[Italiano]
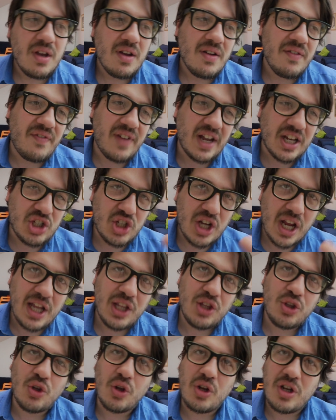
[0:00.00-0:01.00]

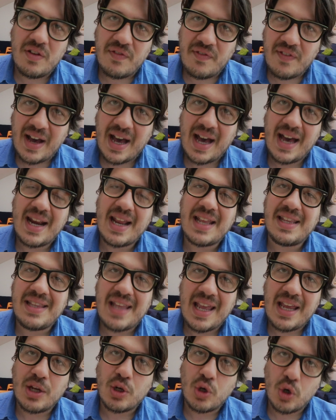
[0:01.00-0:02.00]
facendogli fare
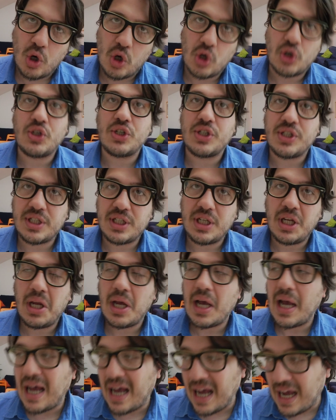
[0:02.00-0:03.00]
dei
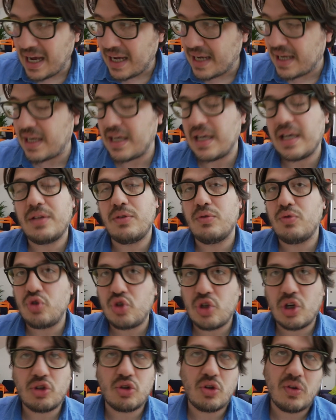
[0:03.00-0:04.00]
corsi anche di un
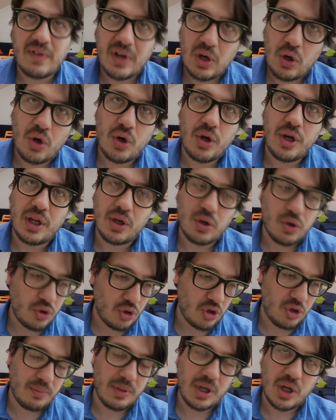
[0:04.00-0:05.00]
certo valore
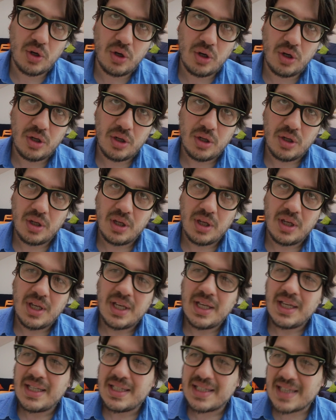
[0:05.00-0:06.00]
economico,
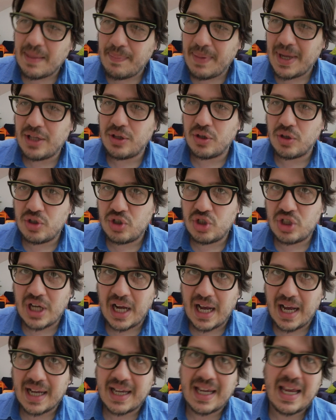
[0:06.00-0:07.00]
sapendo
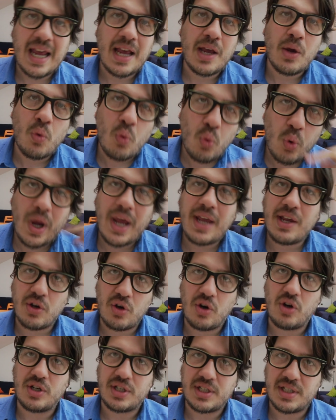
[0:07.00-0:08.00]
già che quei
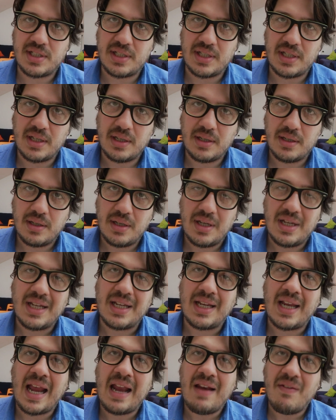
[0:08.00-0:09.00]
corsi
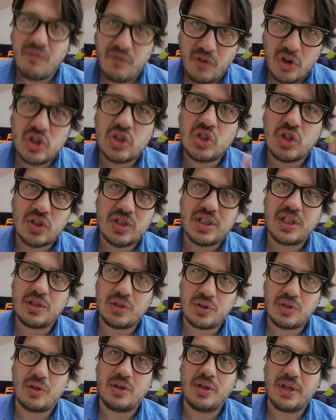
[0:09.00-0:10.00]
che il vostro
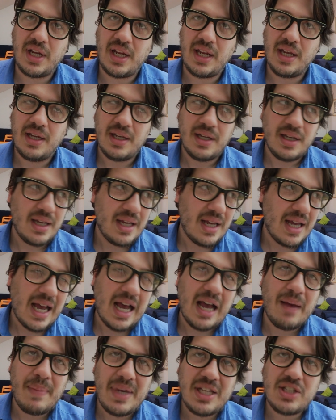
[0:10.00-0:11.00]
settore
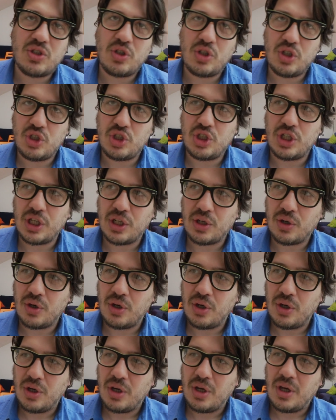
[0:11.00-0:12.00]
ha messo in
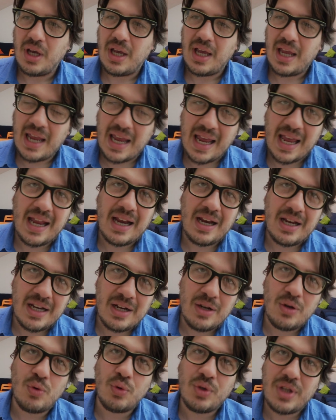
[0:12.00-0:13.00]
giro e
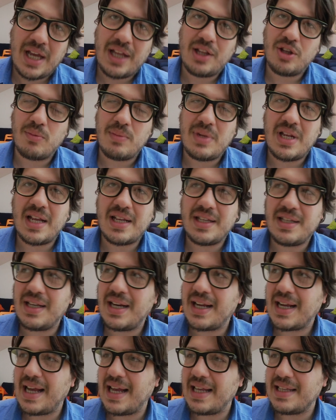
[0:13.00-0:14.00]
illudendo migliaia di
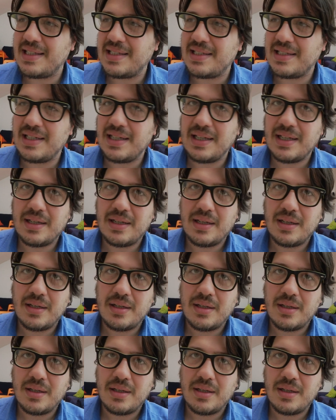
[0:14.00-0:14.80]
ragazzi,